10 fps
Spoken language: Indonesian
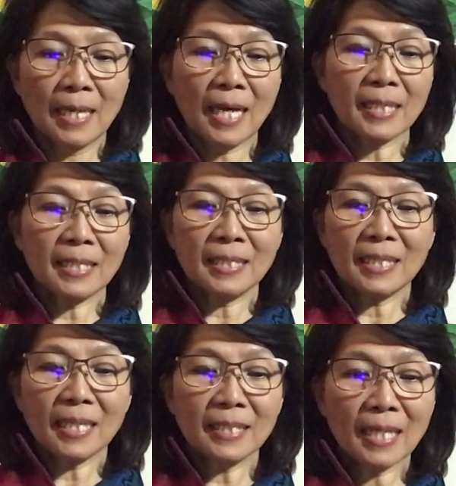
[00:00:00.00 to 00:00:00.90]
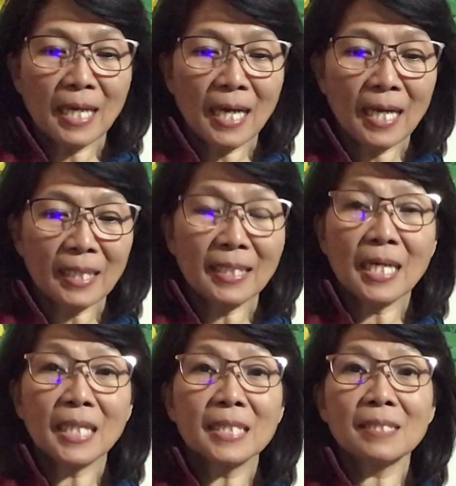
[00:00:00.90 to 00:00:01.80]
Hari ini adalah hari
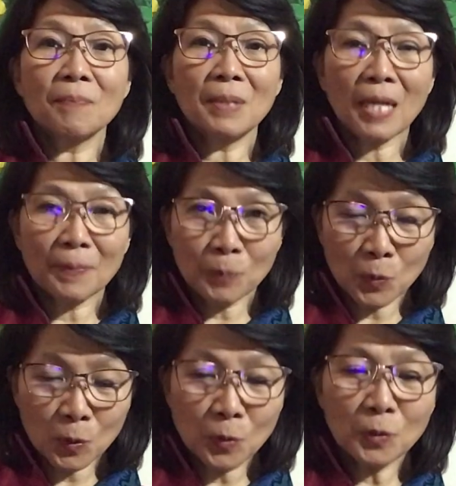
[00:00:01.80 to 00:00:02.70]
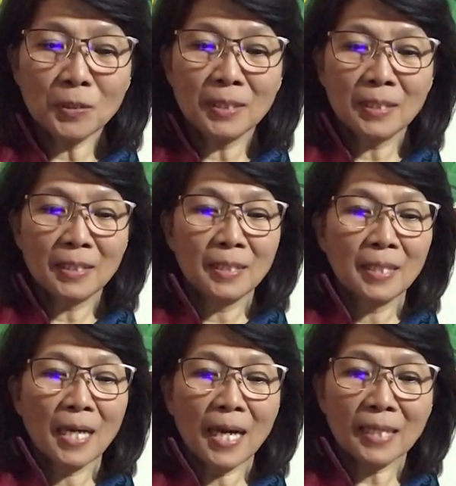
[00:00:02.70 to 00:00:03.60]
yang ke-90,
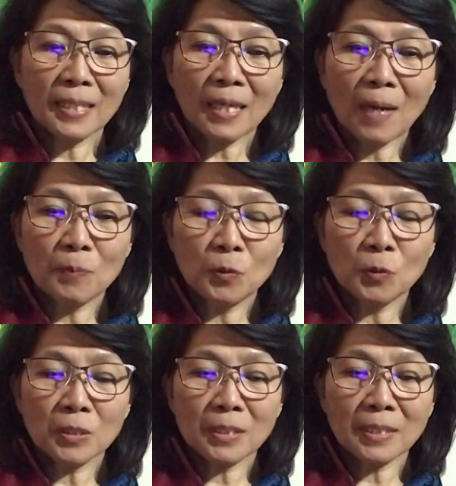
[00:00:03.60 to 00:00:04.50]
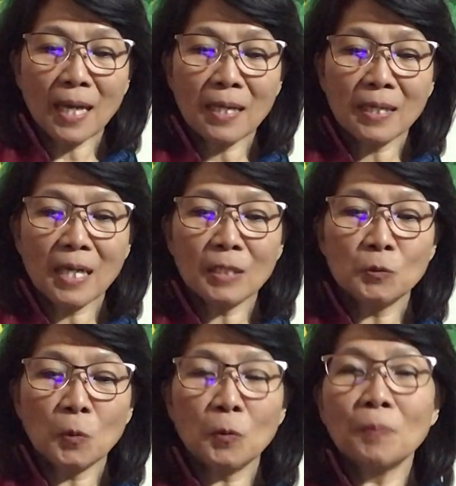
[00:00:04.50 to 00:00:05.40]
hari Rabu tanggal
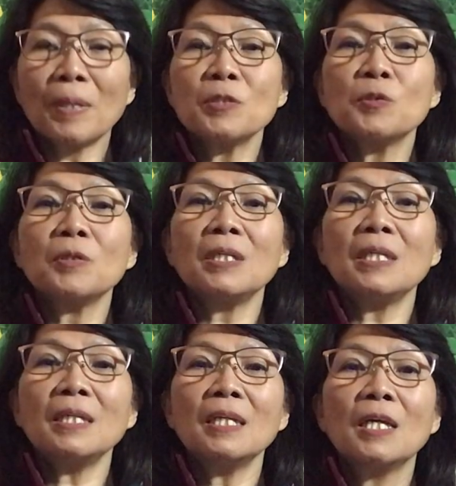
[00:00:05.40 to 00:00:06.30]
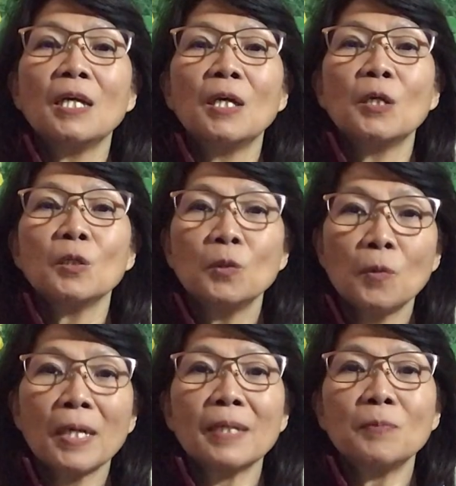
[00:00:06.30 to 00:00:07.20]
24 Juni
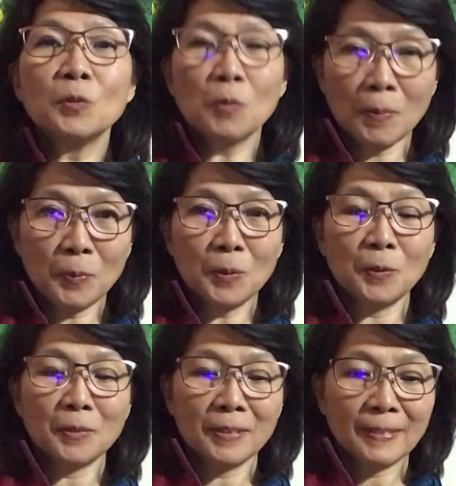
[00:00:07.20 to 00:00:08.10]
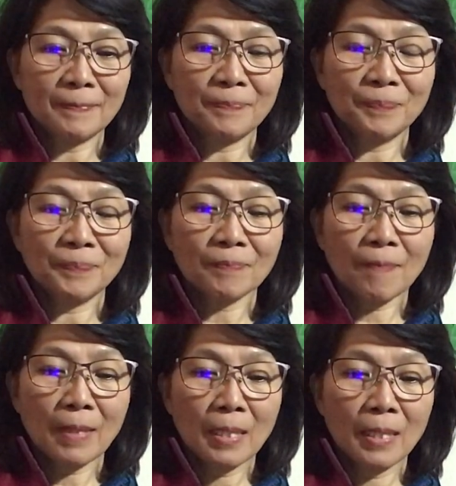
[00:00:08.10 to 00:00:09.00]

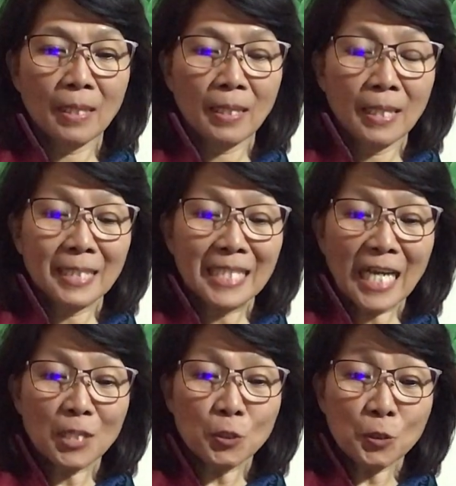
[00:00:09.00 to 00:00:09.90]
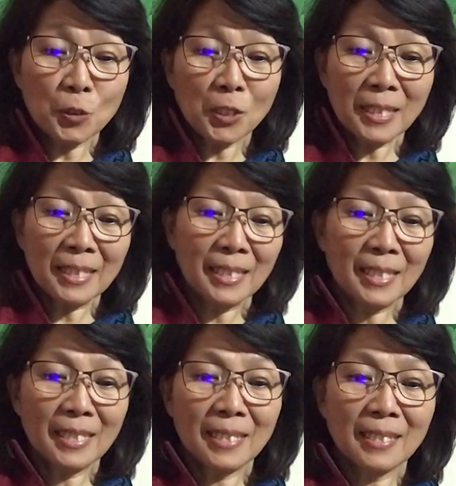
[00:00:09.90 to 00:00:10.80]
2020. Dengan judul
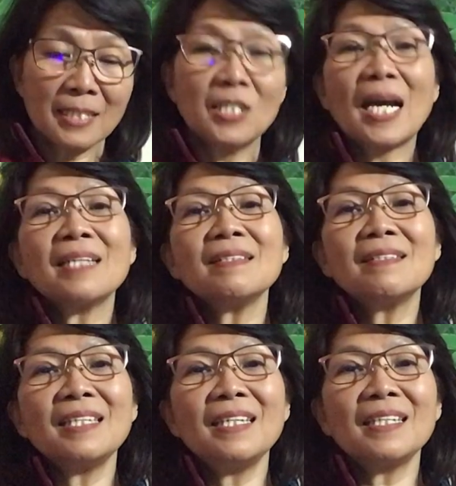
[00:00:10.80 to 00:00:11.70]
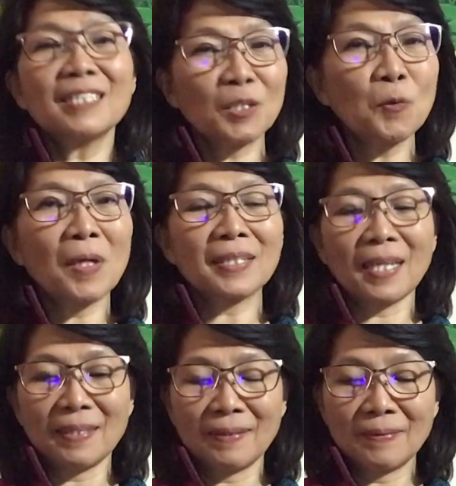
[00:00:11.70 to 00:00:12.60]
Janji Kekuatan.